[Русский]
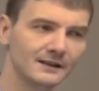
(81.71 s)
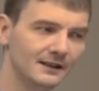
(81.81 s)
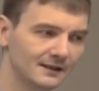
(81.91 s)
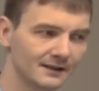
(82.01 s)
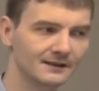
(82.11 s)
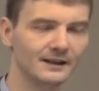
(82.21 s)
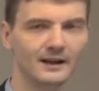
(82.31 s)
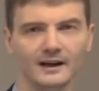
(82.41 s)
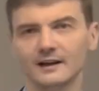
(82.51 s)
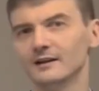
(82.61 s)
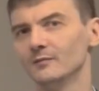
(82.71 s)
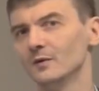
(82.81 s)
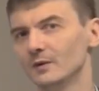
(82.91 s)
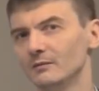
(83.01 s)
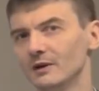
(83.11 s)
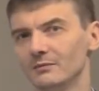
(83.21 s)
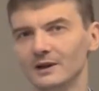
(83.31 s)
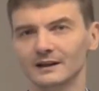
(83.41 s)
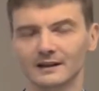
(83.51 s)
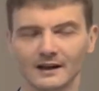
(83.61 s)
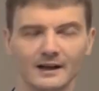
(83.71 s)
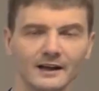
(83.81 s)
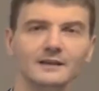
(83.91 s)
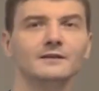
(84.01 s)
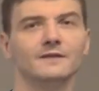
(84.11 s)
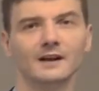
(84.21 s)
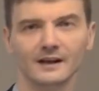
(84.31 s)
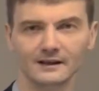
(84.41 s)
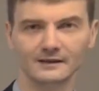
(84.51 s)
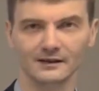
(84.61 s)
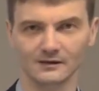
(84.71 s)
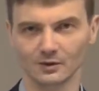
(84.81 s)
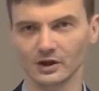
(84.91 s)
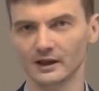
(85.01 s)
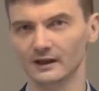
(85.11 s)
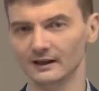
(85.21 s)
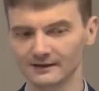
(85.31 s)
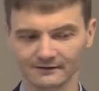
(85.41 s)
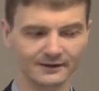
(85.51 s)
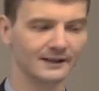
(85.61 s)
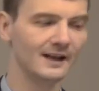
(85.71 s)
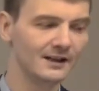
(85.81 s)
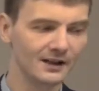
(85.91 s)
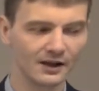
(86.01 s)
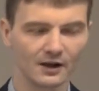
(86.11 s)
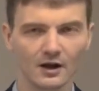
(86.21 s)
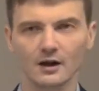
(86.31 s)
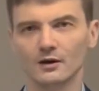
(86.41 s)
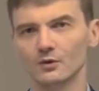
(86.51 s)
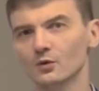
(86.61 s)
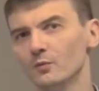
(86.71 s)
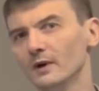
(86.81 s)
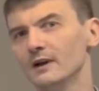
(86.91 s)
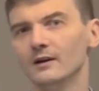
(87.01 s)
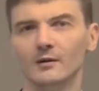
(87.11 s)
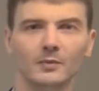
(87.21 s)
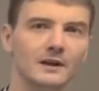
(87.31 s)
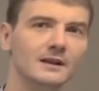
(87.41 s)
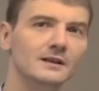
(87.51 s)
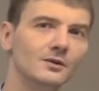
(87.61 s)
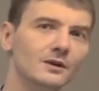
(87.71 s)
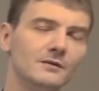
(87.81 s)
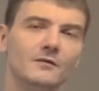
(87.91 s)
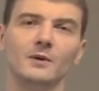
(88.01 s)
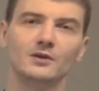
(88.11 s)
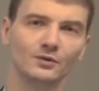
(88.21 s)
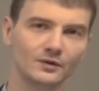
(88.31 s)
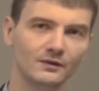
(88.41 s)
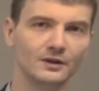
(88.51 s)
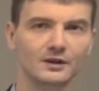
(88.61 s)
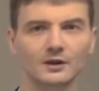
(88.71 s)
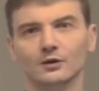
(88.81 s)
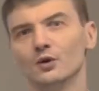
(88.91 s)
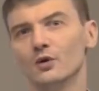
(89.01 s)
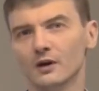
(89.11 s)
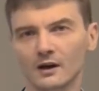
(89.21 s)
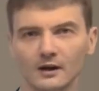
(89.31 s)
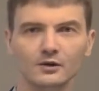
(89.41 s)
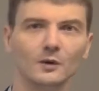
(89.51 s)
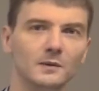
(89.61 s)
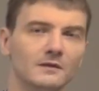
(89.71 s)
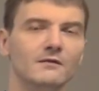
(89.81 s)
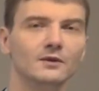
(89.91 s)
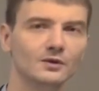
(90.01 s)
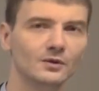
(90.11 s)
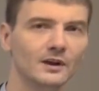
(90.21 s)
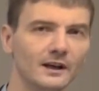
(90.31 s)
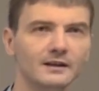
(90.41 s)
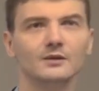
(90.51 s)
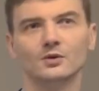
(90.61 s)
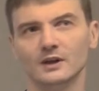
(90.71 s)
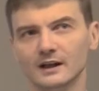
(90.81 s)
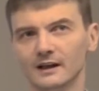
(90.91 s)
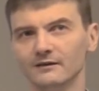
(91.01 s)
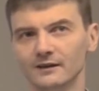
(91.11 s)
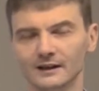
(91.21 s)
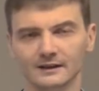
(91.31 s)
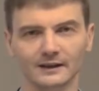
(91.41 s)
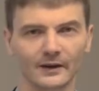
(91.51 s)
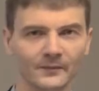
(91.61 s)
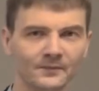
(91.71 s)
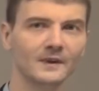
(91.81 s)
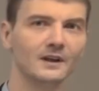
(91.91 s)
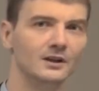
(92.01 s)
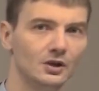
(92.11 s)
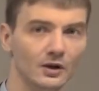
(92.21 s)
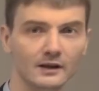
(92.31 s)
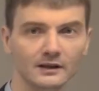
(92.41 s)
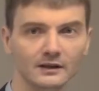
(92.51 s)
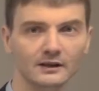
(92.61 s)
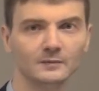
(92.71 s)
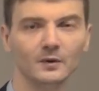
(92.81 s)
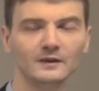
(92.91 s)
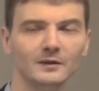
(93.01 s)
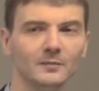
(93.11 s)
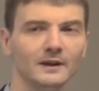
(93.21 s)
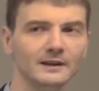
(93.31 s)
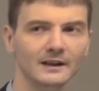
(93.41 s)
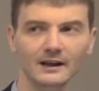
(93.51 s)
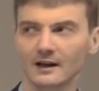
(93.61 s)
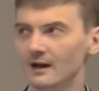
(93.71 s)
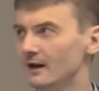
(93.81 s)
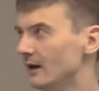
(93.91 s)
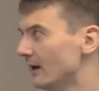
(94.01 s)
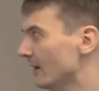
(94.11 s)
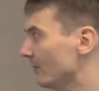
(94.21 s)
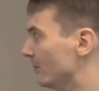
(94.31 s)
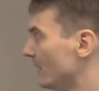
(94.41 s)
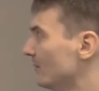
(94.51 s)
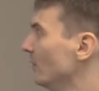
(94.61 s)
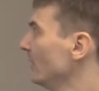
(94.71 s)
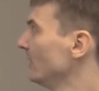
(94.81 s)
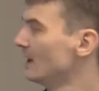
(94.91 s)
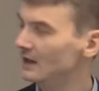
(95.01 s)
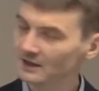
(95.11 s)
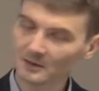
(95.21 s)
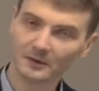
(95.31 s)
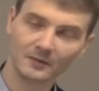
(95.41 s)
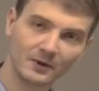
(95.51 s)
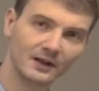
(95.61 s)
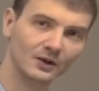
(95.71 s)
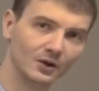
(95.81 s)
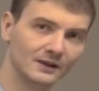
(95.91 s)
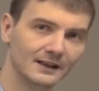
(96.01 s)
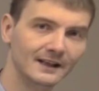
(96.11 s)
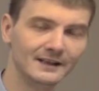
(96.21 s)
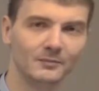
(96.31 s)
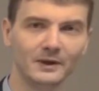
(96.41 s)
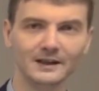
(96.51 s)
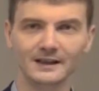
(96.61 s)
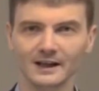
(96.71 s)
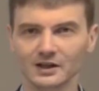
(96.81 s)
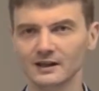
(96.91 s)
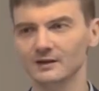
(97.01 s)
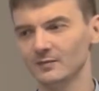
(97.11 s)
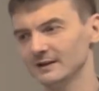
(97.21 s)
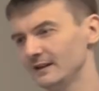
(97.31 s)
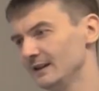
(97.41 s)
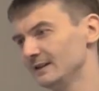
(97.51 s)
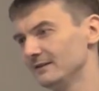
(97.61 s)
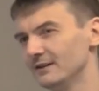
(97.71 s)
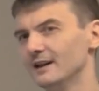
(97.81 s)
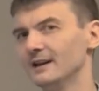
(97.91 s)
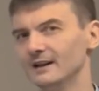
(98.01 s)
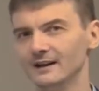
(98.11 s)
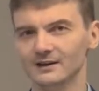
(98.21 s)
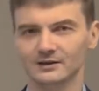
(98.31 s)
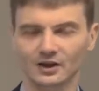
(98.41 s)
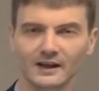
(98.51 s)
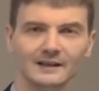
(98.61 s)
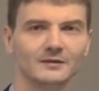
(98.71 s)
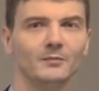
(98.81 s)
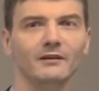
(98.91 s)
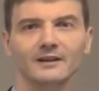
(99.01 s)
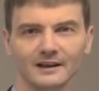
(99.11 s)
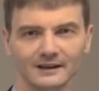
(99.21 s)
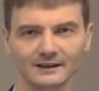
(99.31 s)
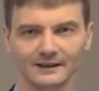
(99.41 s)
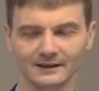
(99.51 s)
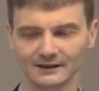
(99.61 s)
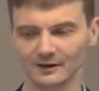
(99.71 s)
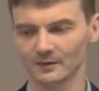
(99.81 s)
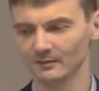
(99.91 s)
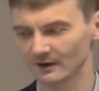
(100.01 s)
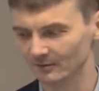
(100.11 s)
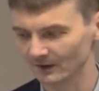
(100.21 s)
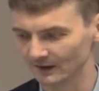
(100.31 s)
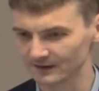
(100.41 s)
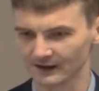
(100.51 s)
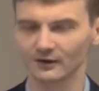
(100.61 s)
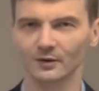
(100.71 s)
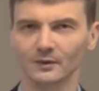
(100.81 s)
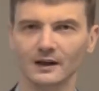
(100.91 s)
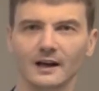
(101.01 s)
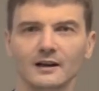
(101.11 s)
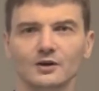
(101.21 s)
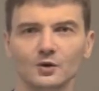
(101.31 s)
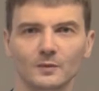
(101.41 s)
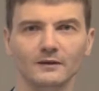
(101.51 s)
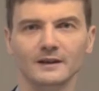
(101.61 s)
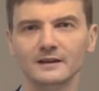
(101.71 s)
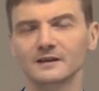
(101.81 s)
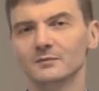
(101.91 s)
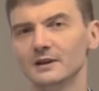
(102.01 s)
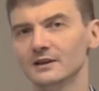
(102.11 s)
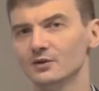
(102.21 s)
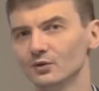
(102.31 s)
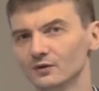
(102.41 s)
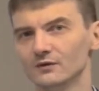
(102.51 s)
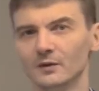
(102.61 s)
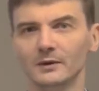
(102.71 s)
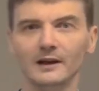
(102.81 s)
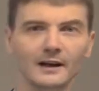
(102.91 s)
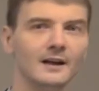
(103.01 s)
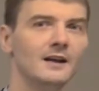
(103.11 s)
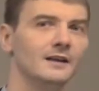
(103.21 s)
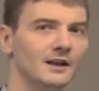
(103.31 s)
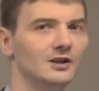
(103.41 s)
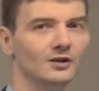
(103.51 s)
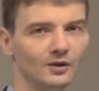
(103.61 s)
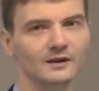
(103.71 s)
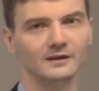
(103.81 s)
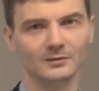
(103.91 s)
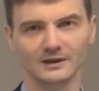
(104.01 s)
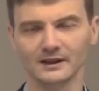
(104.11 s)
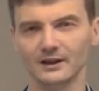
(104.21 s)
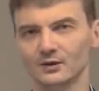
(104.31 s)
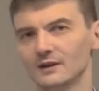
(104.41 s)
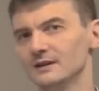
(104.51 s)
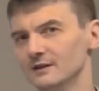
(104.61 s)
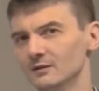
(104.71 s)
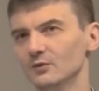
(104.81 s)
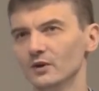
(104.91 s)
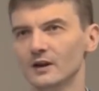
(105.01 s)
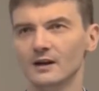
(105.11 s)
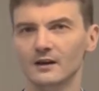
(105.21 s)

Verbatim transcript: с расстояния, там, например, метр, это инфракрасное излучение. Если вы над ней руку э, поднесете, вы почувствуете ток теплого воздуха, это уже конвекция. Еще один способ – это э, прямой теплоперенос. Это передача непосредственно э, через поверхность. Если, например, мы встаем на горячую поверхность, мы это чувствуем, или наши ноги замерзают, если зимой